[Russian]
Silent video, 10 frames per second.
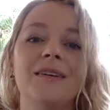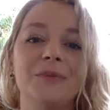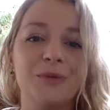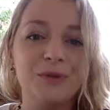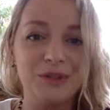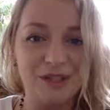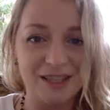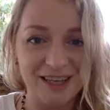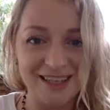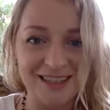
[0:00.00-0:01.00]
Будьте
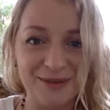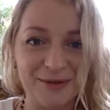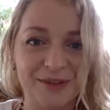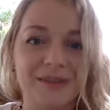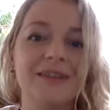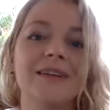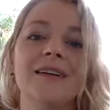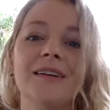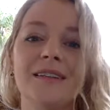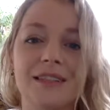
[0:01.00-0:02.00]
счастливы,
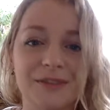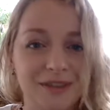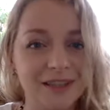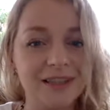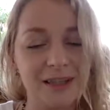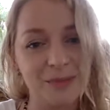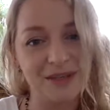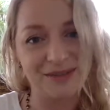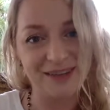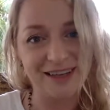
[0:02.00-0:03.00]
цветите и
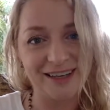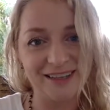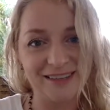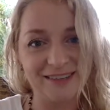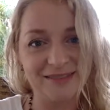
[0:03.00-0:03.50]
процветайте.